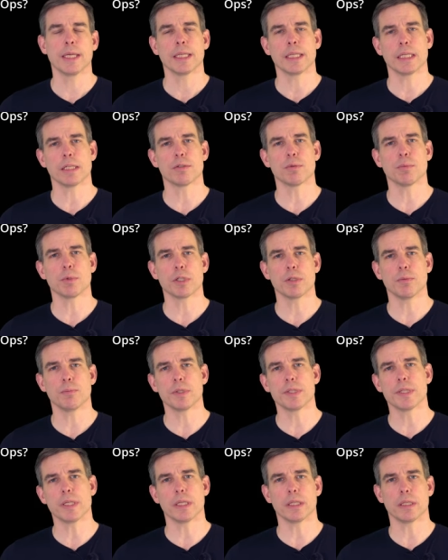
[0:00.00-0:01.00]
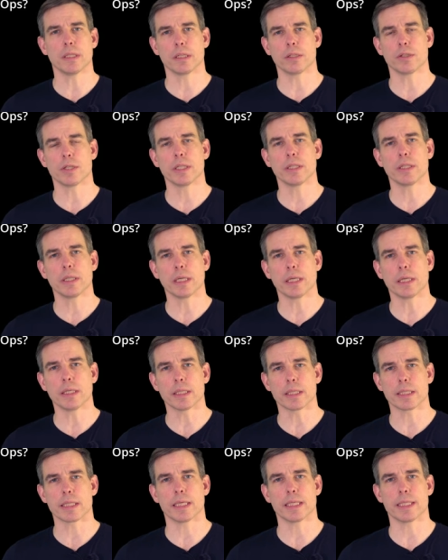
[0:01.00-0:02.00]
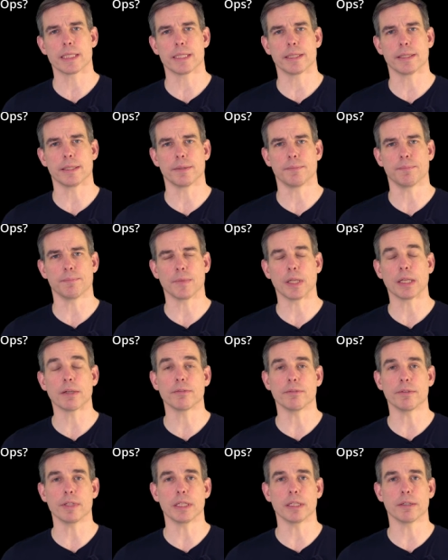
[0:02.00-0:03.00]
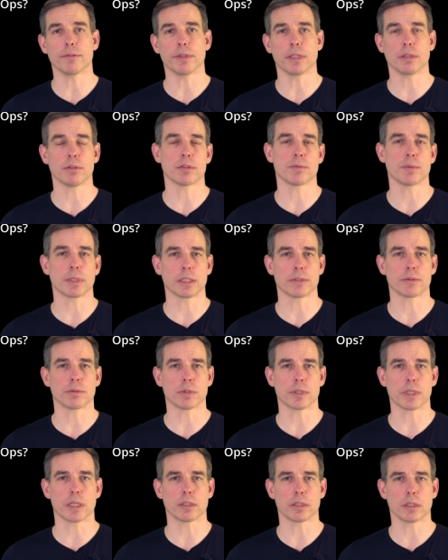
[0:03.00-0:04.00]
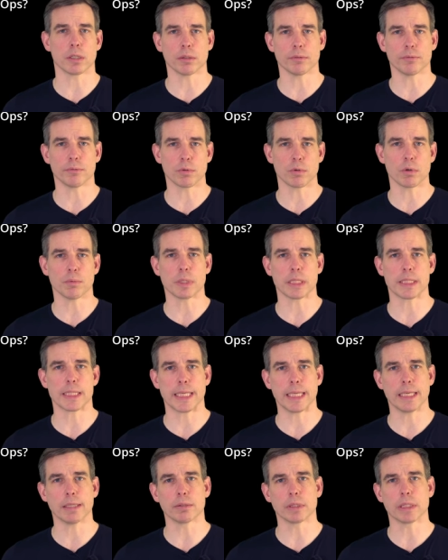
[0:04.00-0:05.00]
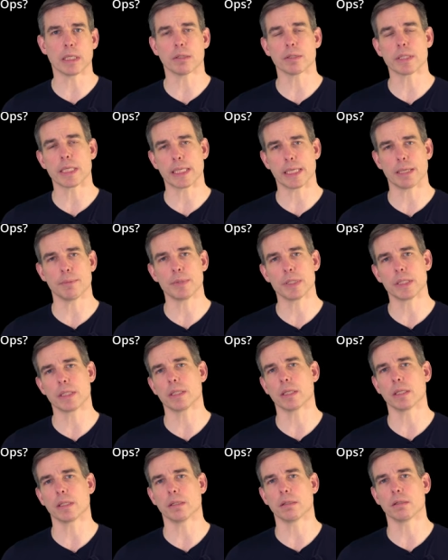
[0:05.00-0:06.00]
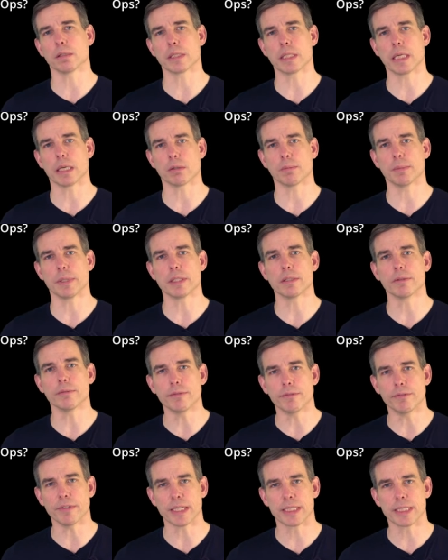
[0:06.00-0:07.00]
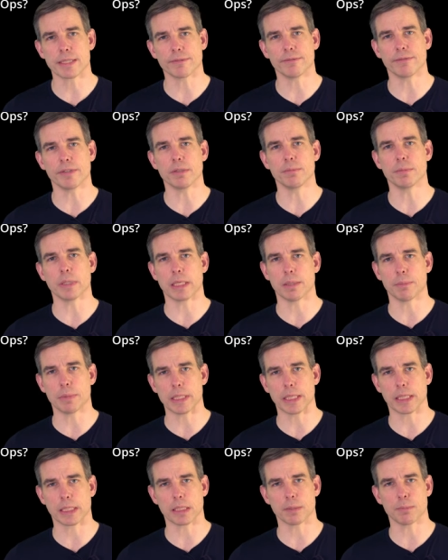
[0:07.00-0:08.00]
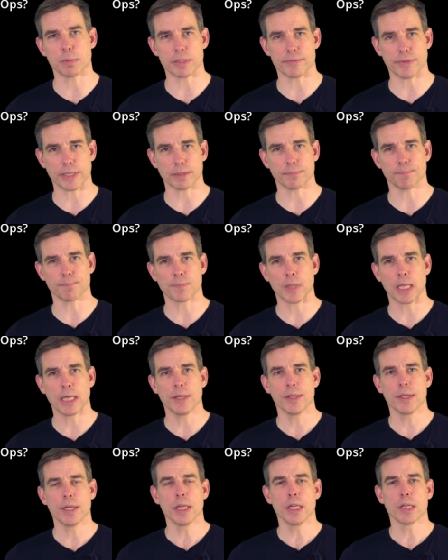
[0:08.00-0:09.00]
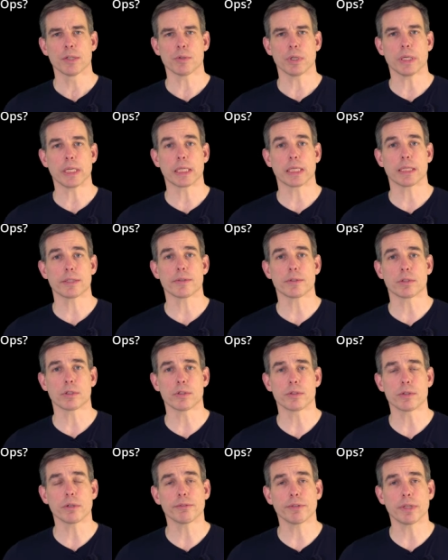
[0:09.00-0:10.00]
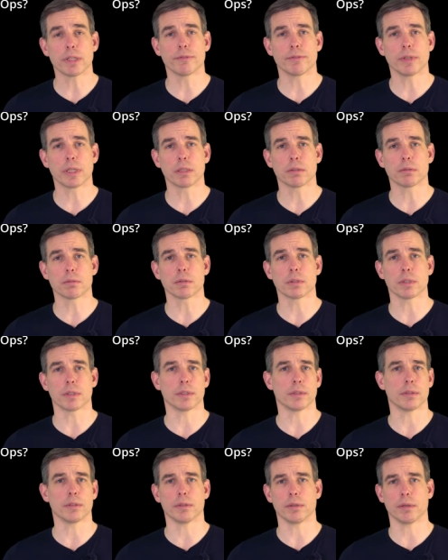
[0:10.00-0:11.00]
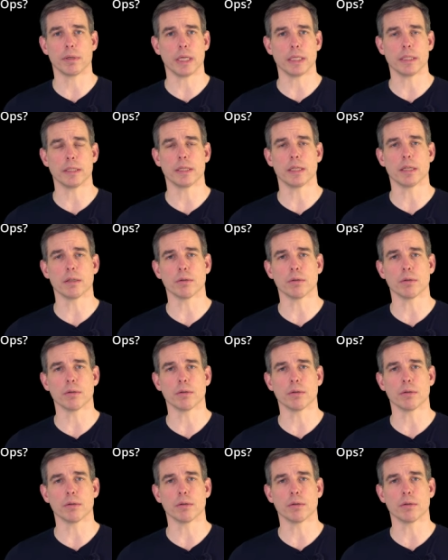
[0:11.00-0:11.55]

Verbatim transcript: Jetzt möchte ich ein bisschen in die Geschichte gehen. Das heißt, ähm, wir werden uns mal ganz kurz anschauen, wo kommt das her und daraus ergeben sich dann auch die Argumente, was will man damit eigentlich bezwecken. So in der klassischen Softwareentwicklung, äh, Ende der